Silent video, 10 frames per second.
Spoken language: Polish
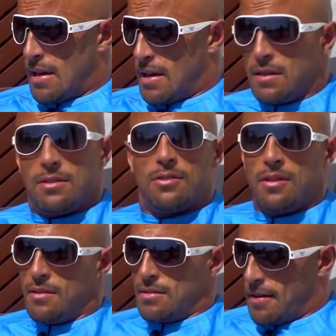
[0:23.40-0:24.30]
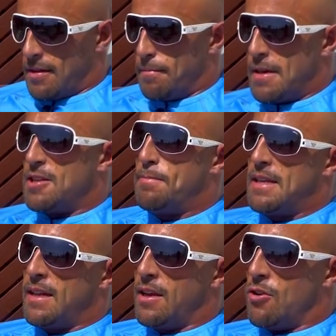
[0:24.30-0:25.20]
ale to nic. Pierwsze
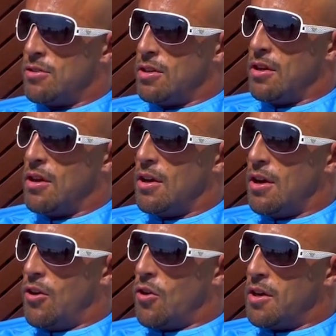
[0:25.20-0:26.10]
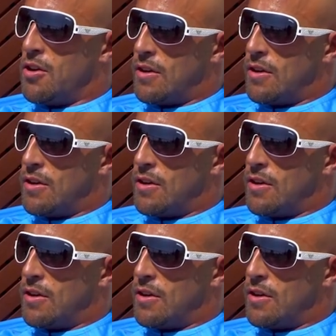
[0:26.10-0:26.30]
pytanie od Koki